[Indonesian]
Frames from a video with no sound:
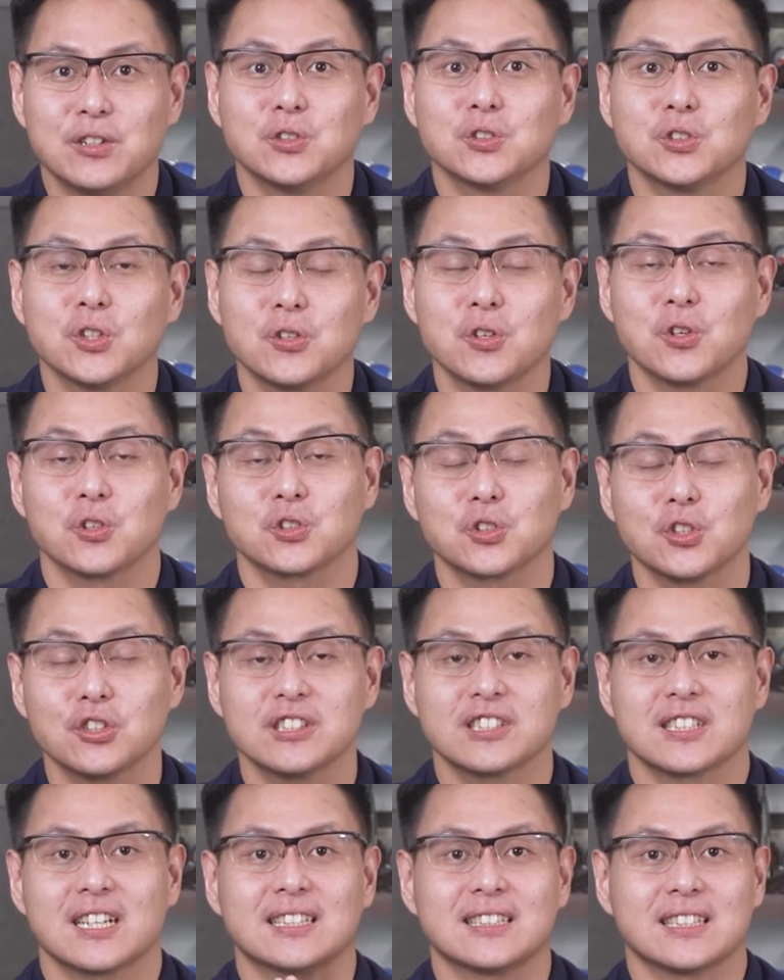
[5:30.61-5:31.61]
untuk nyusun
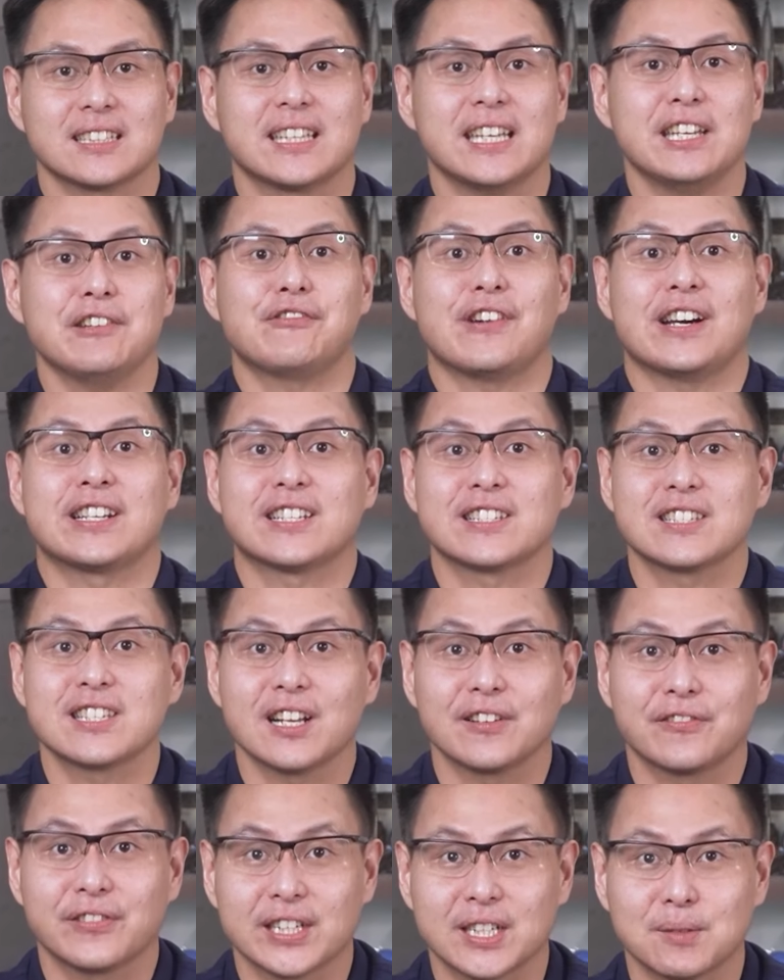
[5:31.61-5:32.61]
strategi
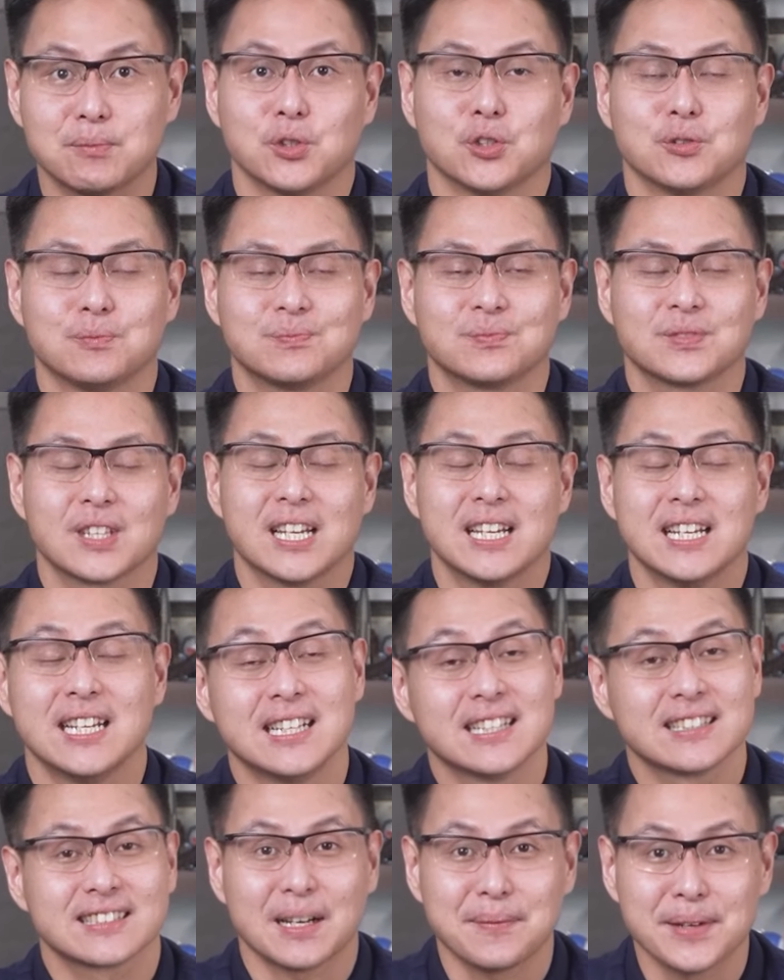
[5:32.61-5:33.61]
financial freedommu.
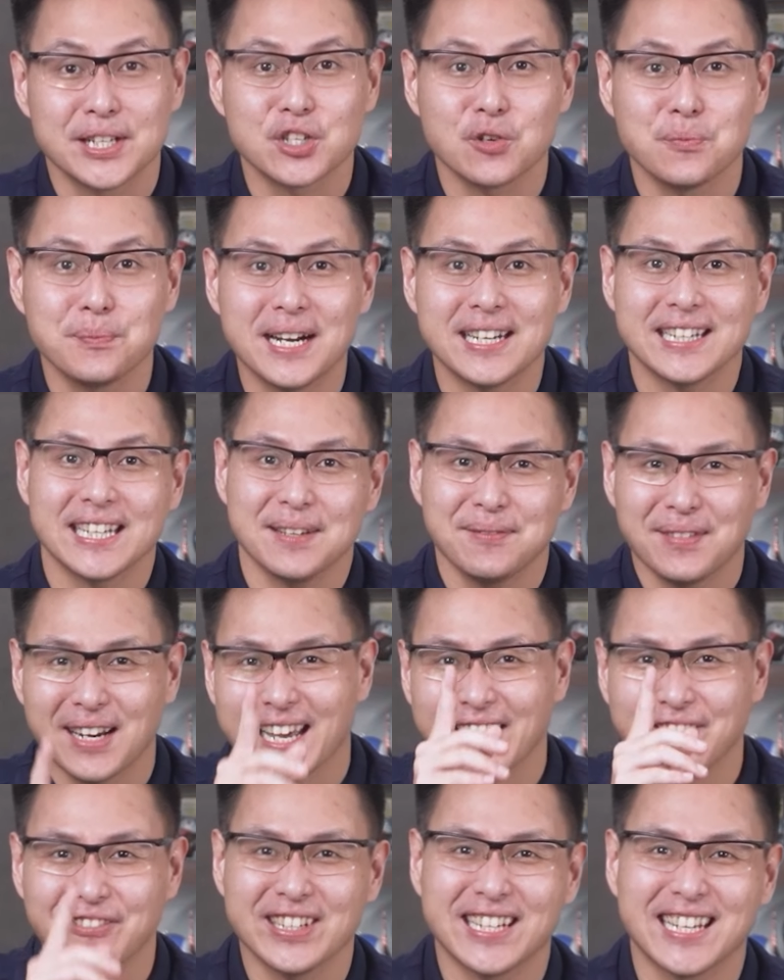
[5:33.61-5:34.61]
Sampai jumpa di
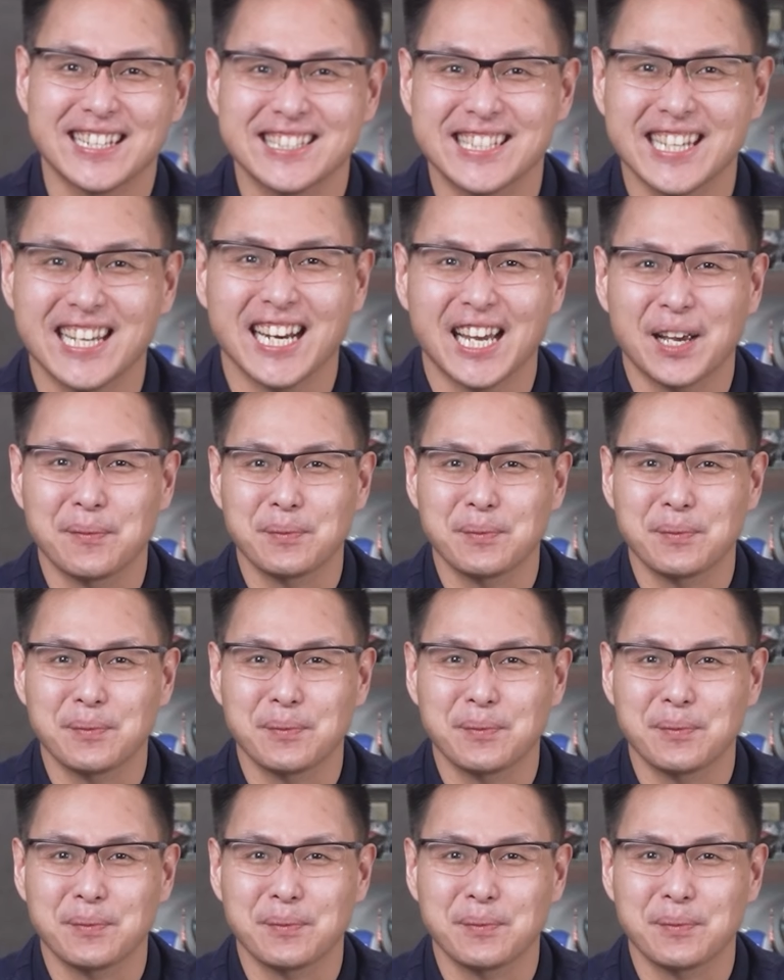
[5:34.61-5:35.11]
Melek Finansial